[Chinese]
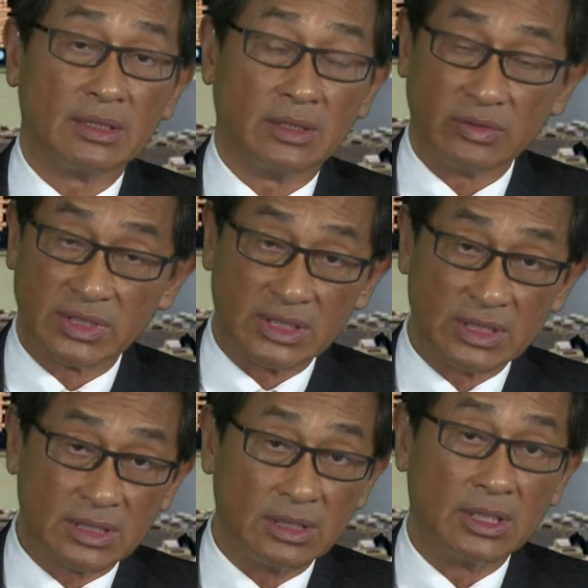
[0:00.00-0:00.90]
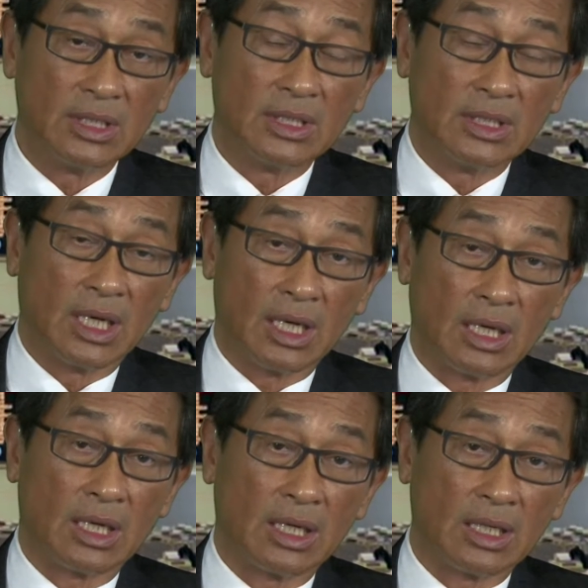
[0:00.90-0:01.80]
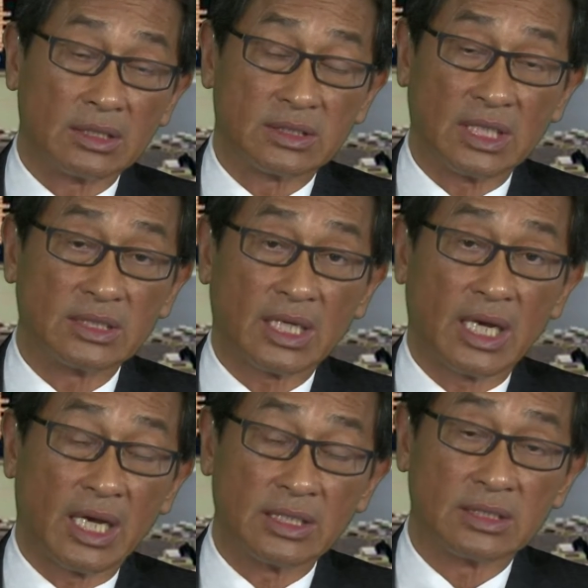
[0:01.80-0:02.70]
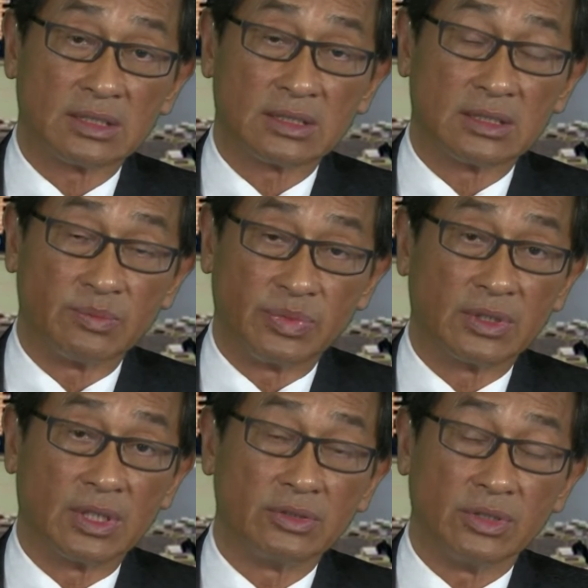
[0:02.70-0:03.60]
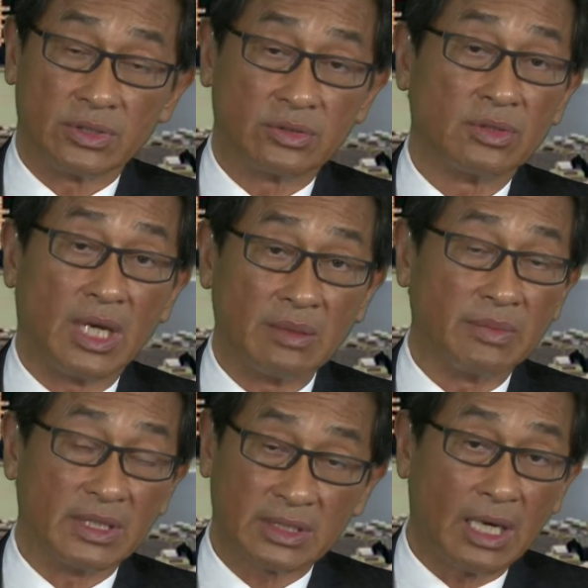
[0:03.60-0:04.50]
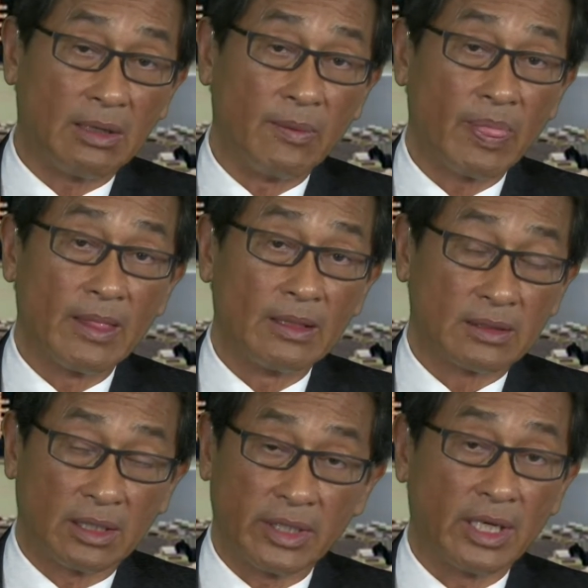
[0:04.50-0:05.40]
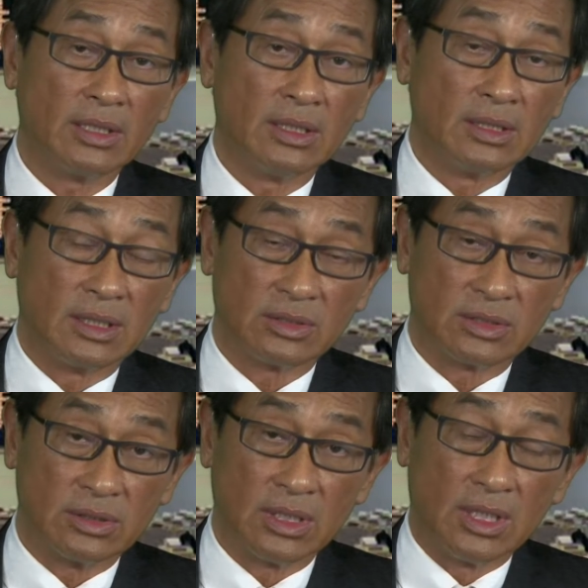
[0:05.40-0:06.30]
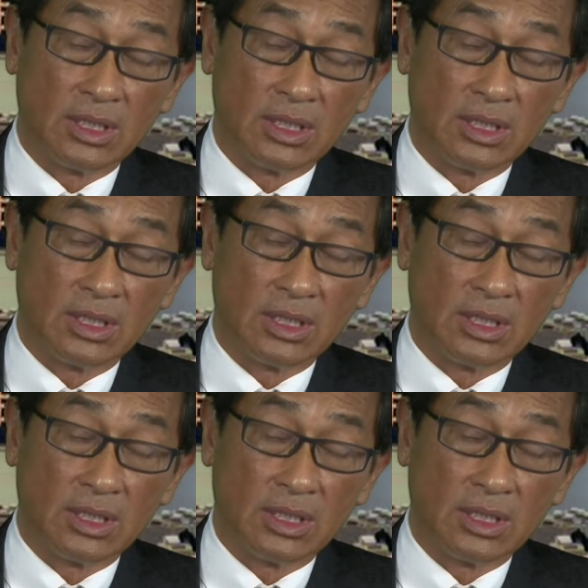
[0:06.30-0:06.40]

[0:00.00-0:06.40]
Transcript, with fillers: 尤其是，呃，现在还只不过月中还没到，当然要是。